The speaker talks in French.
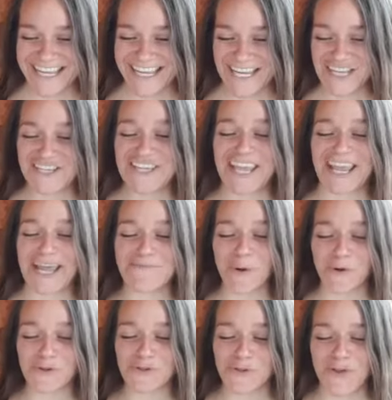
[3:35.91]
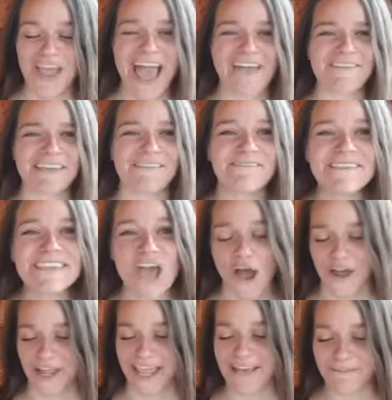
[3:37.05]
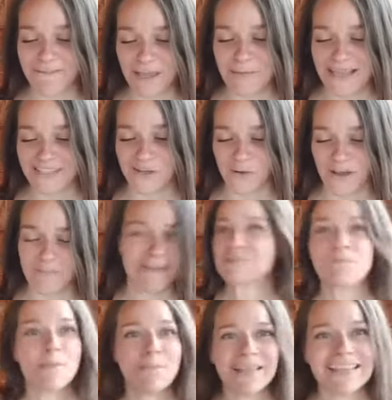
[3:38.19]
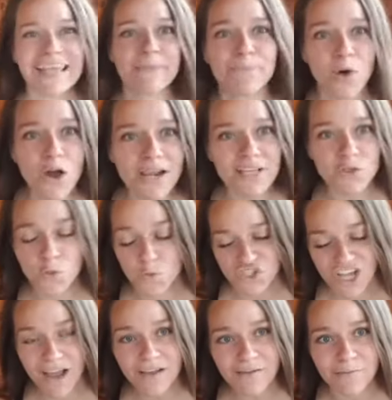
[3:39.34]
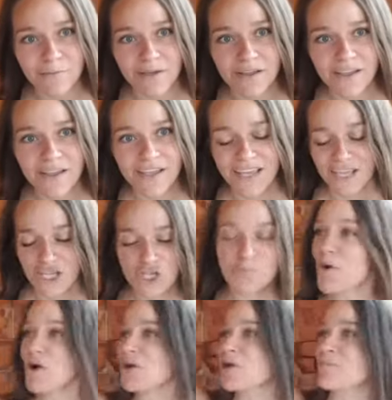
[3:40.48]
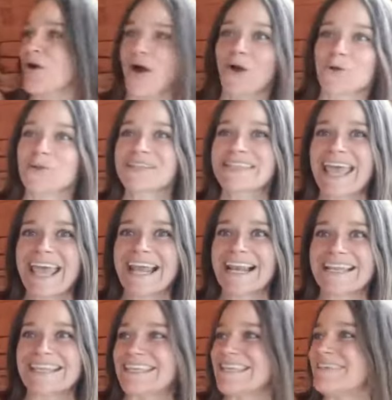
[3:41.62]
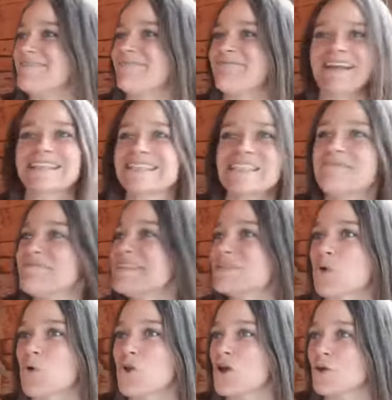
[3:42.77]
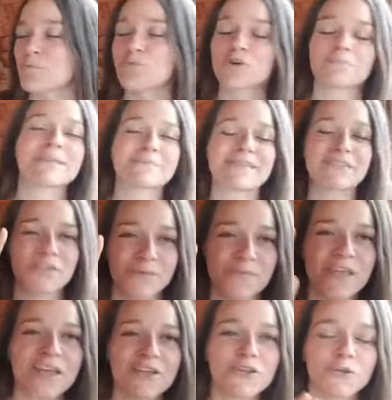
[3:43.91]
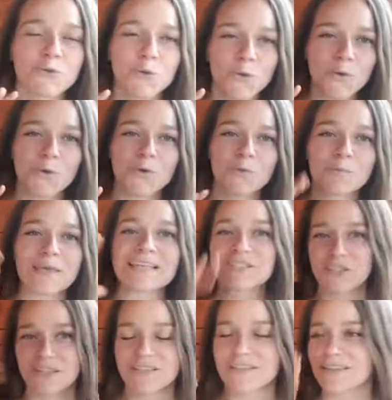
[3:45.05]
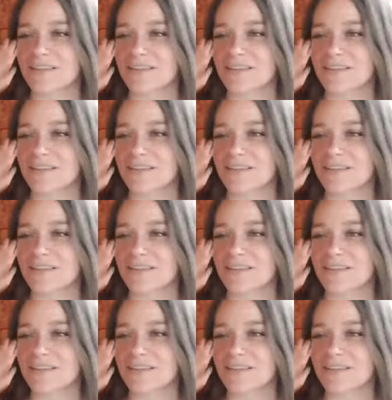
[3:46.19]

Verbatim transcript: J'y ai répondu avec vigueur et affirmation. Mais je me péterai pas les deux jambes je suis pas comme un tel qui falsifie son logbook, mais c'est parce que il y a deux personnes